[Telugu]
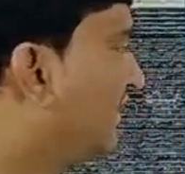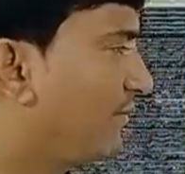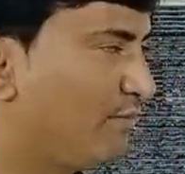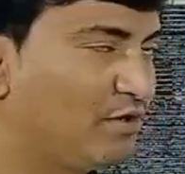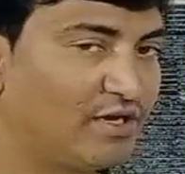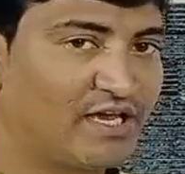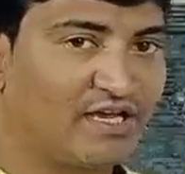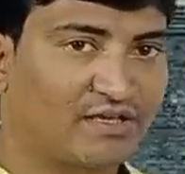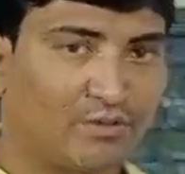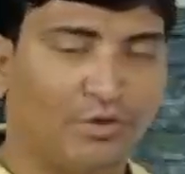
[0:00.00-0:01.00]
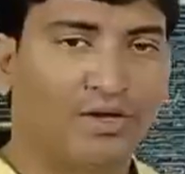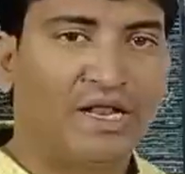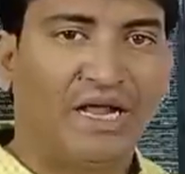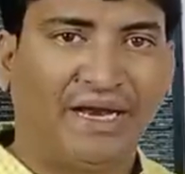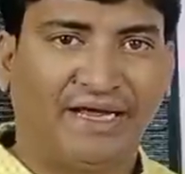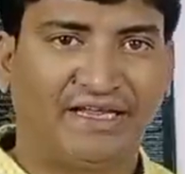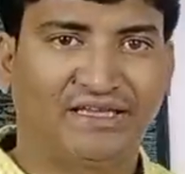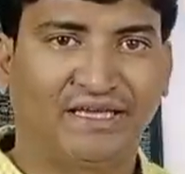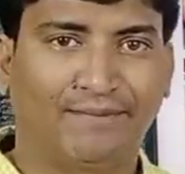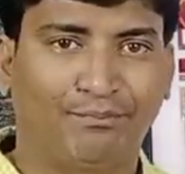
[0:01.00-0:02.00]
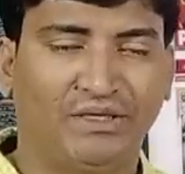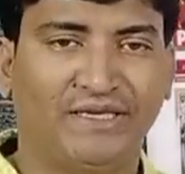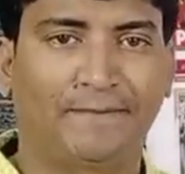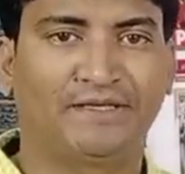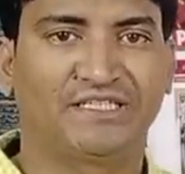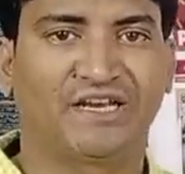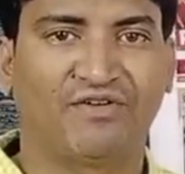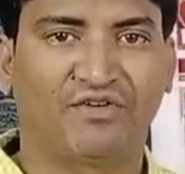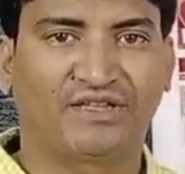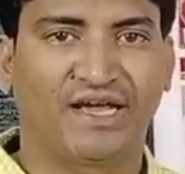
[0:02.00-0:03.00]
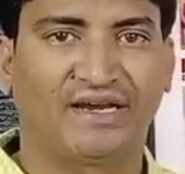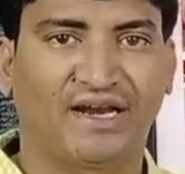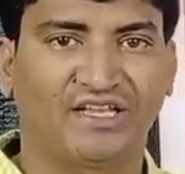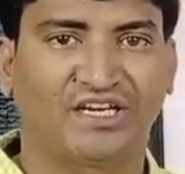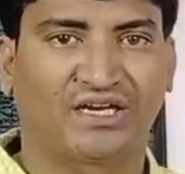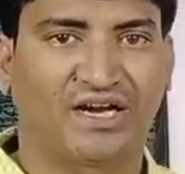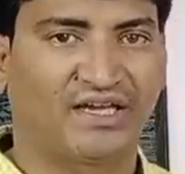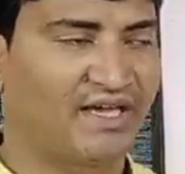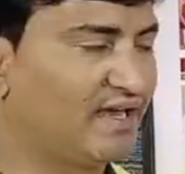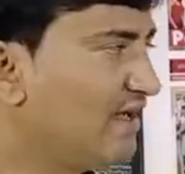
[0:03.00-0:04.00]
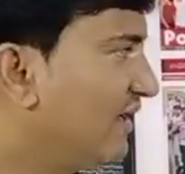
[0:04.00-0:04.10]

కేంద్రం బిల్లులకి గతంలో ఏదైతే బీజేపీ చేసిన వ్యవసాయ నల్ల చట్టాలకి